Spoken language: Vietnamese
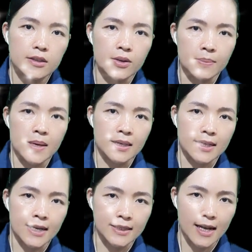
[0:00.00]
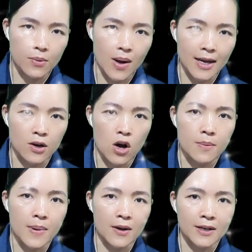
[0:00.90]
chuẩn bị chạy ra ngoài gọi
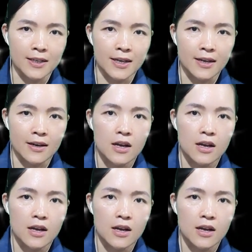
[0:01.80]
mọi người,